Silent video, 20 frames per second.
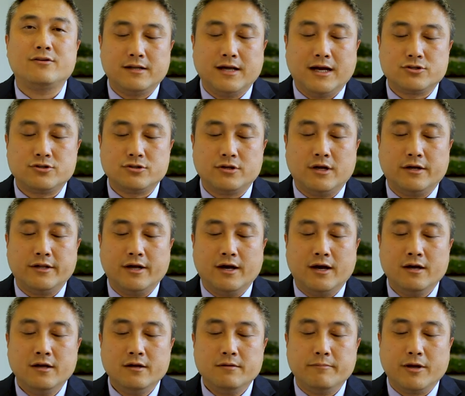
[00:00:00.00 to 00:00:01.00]
大家知道
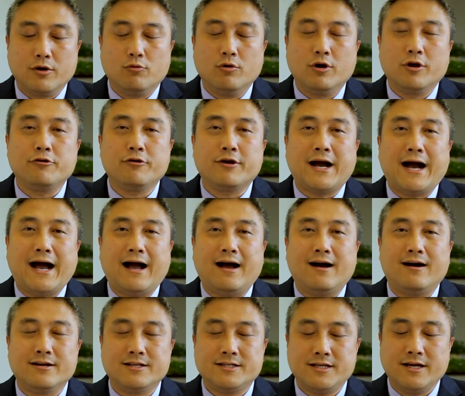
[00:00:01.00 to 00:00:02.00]
呢，美国绿卡
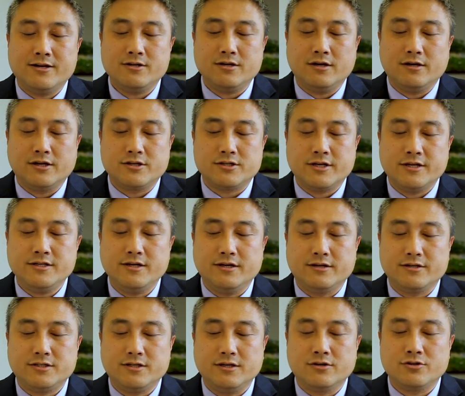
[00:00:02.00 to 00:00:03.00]
和签证的申
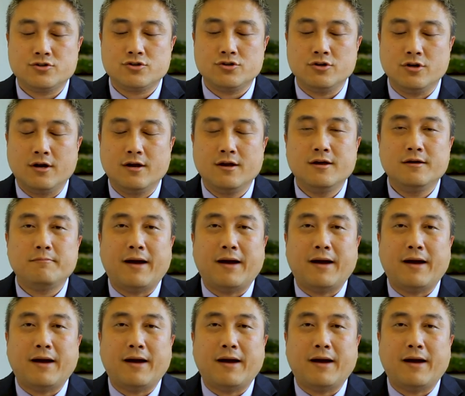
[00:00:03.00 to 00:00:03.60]
请形式、